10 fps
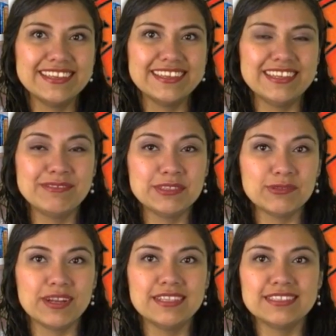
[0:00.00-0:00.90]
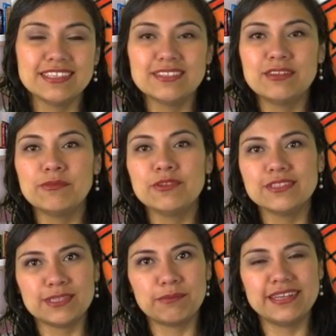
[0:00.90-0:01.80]
y visualicen cómo
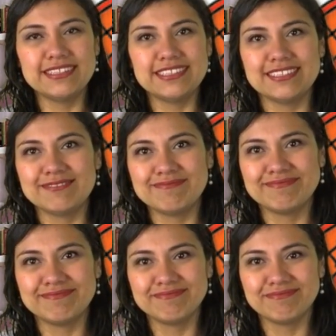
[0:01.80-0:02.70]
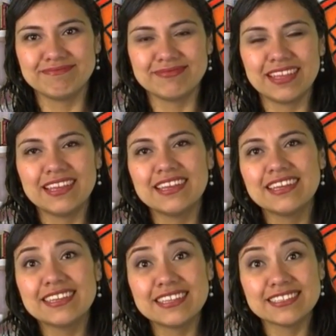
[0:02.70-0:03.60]
desaparece.
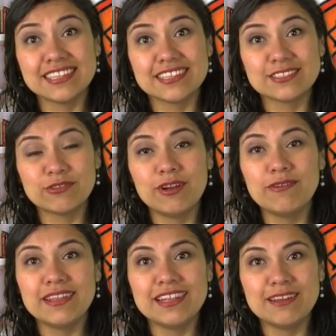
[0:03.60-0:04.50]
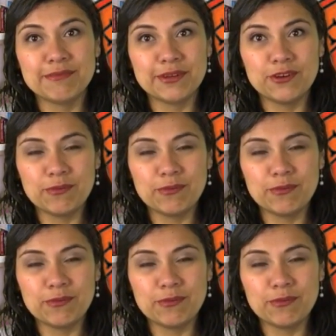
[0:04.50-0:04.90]
Que se resuelva de la mejor